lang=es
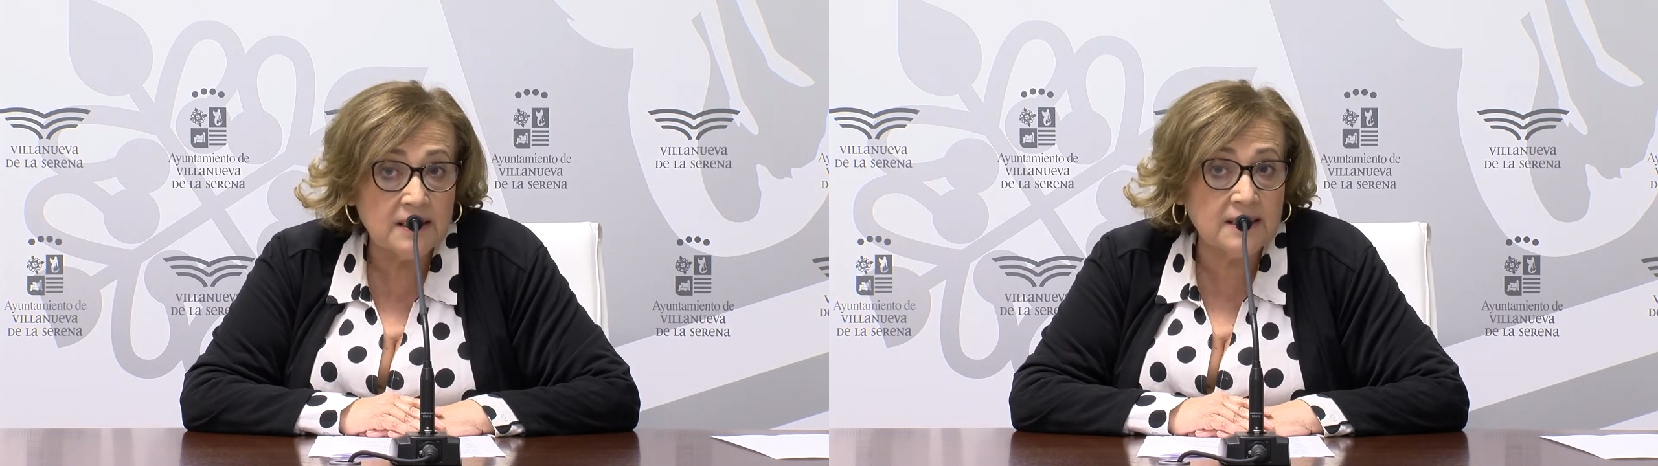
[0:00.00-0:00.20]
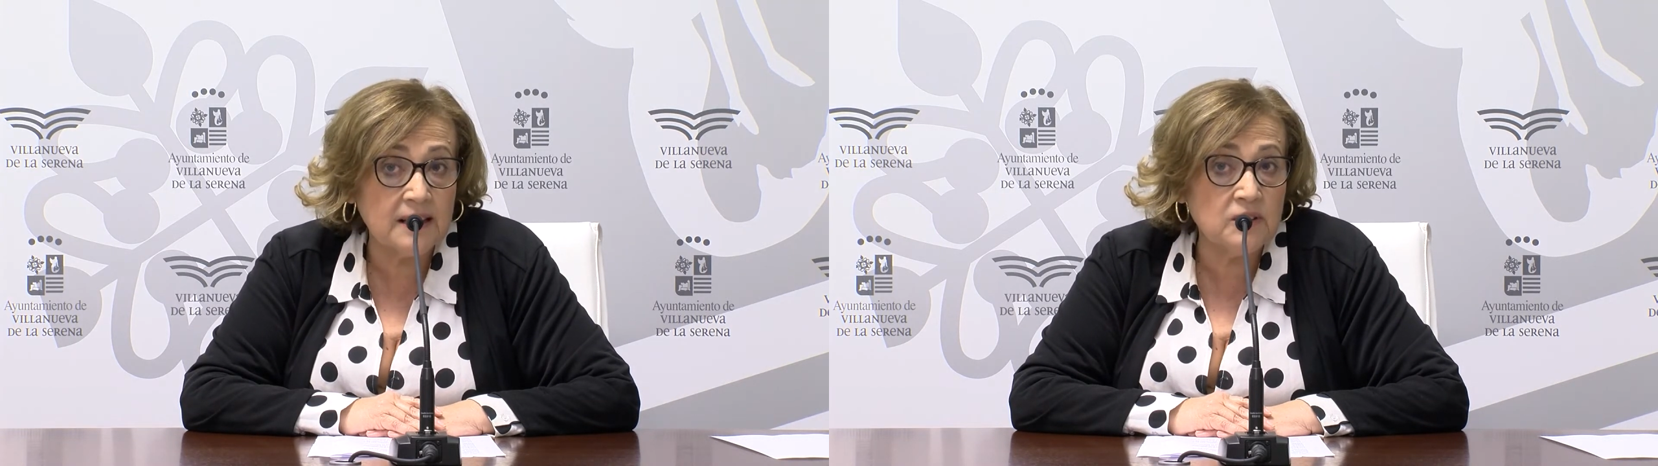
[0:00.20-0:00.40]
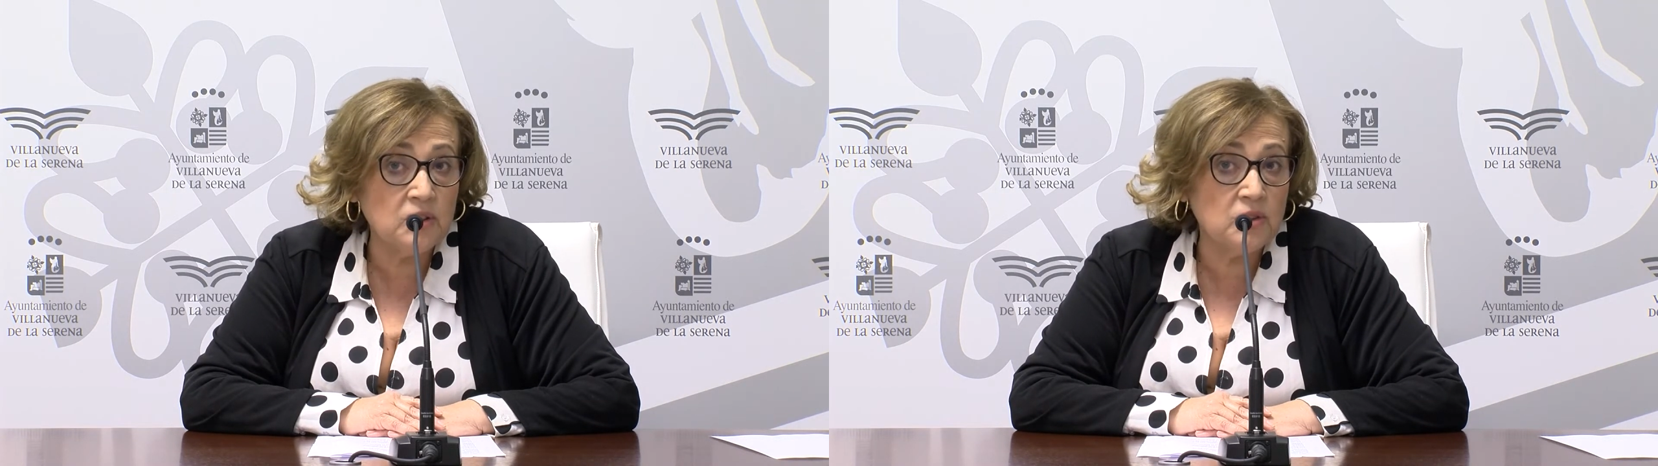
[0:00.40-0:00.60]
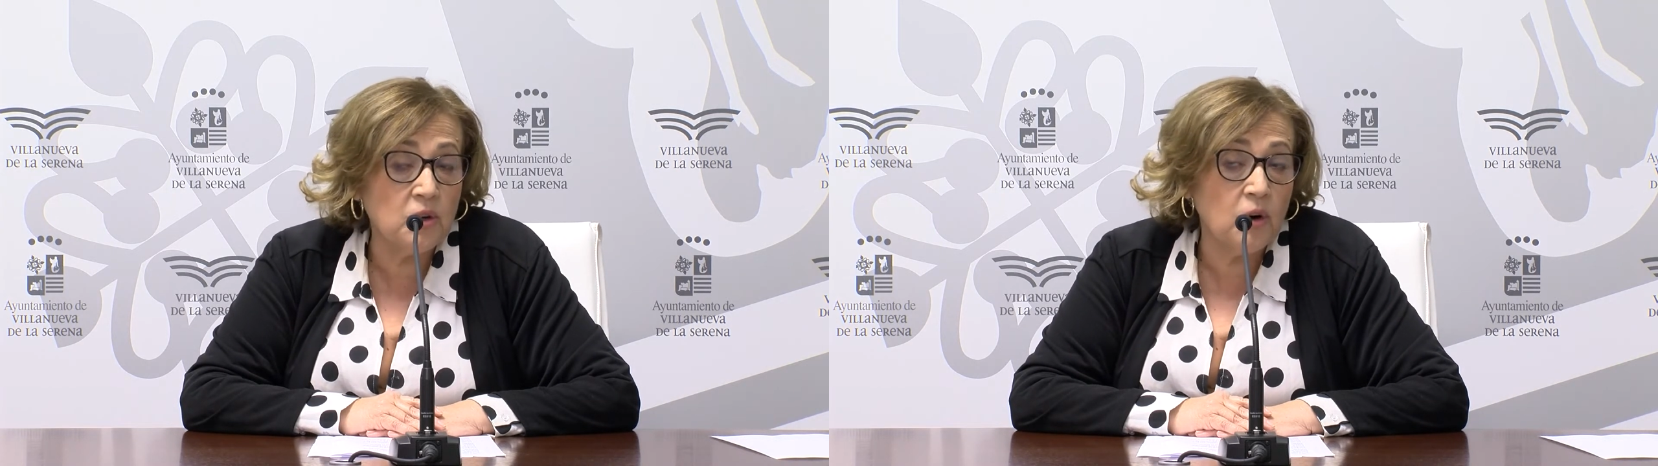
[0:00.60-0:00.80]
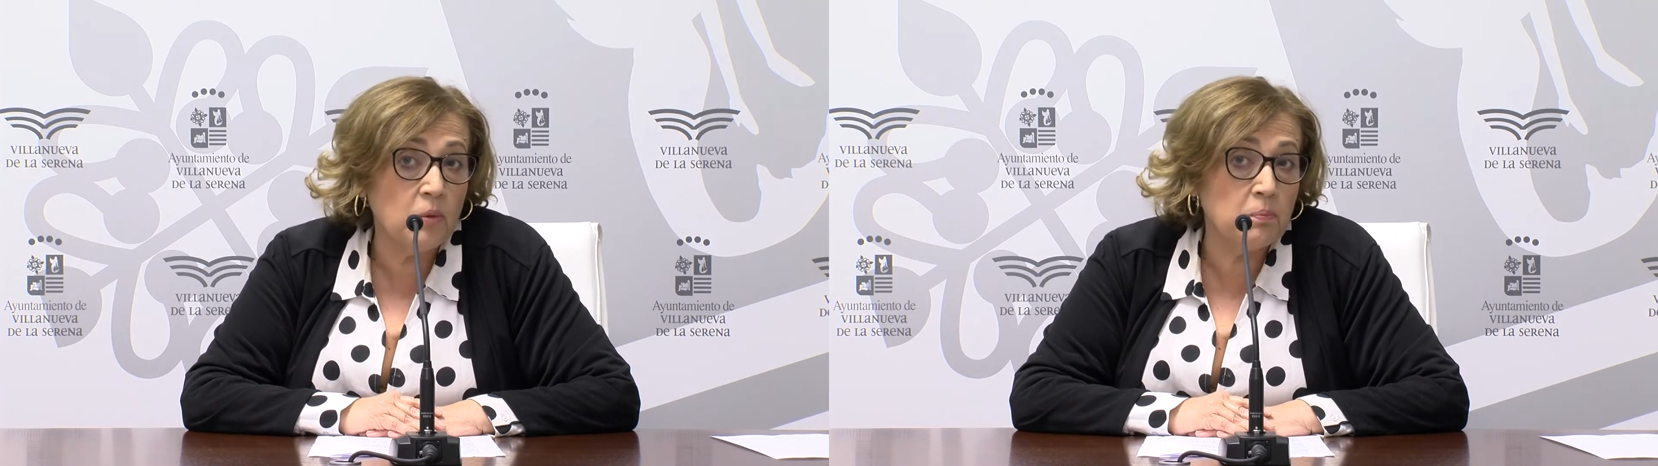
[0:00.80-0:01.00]

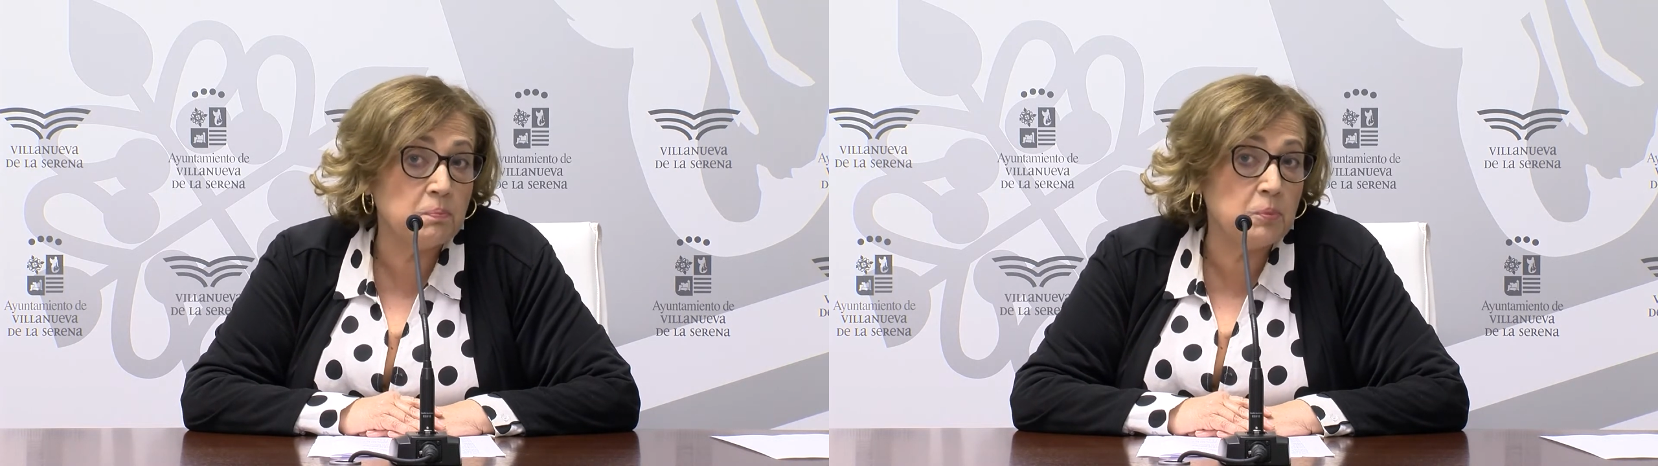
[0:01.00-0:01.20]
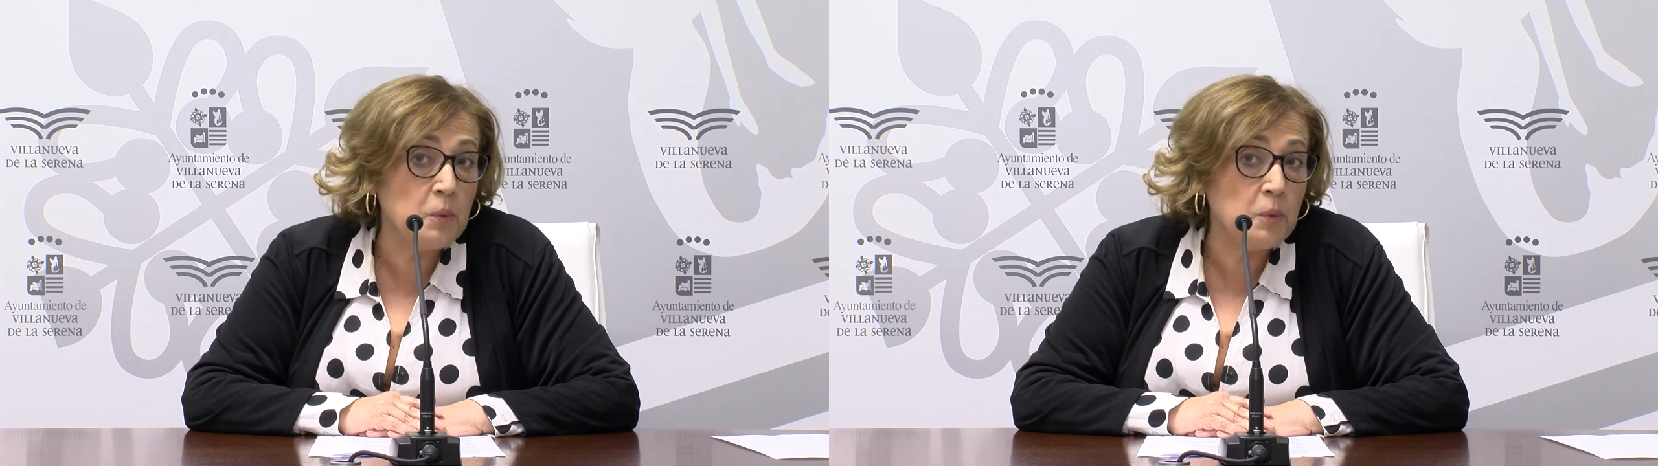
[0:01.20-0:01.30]
tanto